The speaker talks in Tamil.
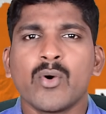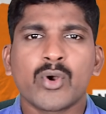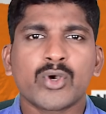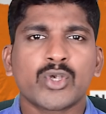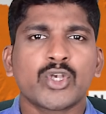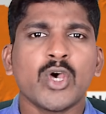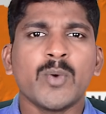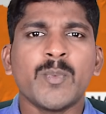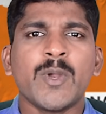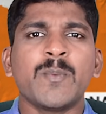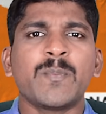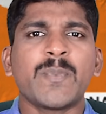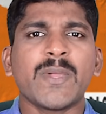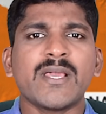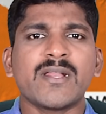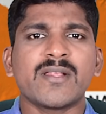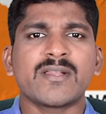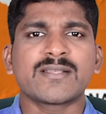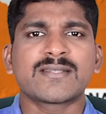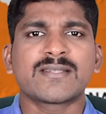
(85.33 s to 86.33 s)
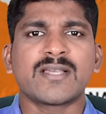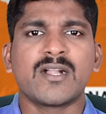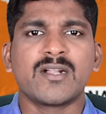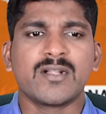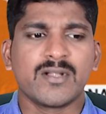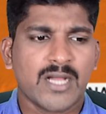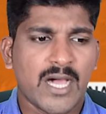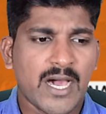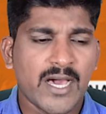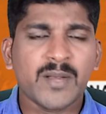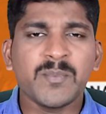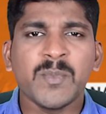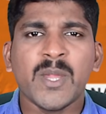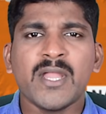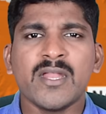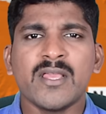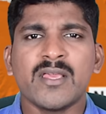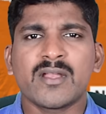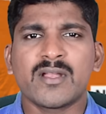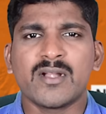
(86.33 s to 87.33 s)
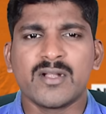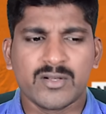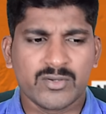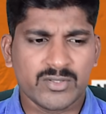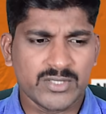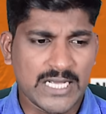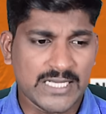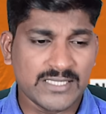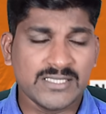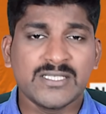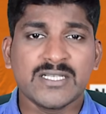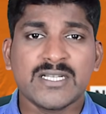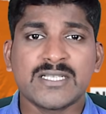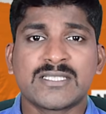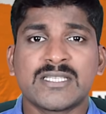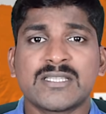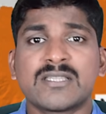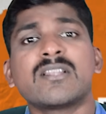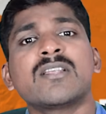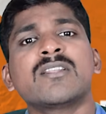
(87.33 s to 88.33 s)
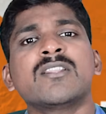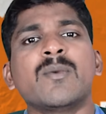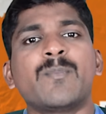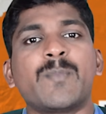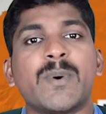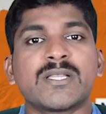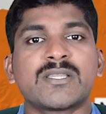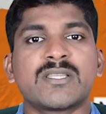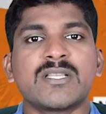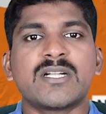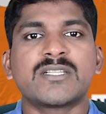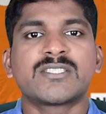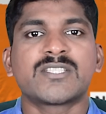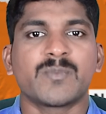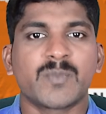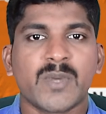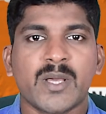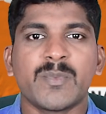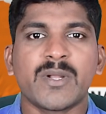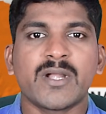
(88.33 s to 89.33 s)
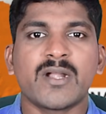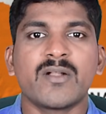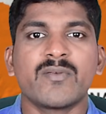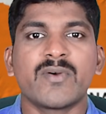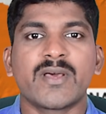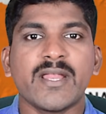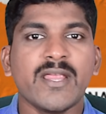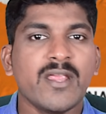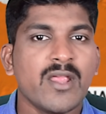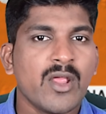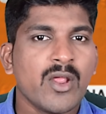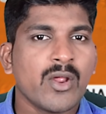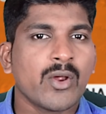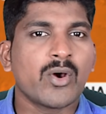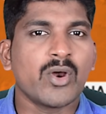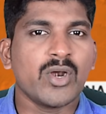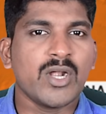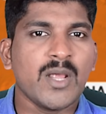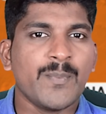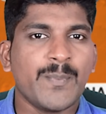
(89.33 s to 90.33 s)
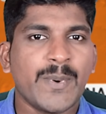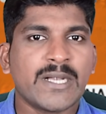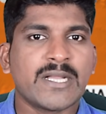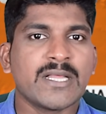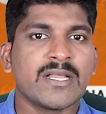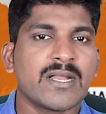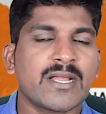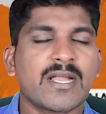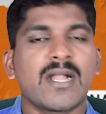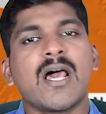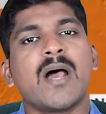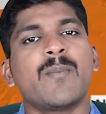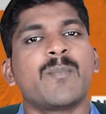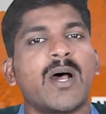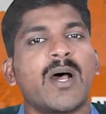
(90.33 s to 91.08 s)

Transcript: ஒட்டோமன் பேரரசால் அர்மேனியர்கள் அஞ்சு லட்சத்திலிருந்து பத்து லட்சம் நபர்கள் வரை கொல்லப்பட்டிருக்கலாம்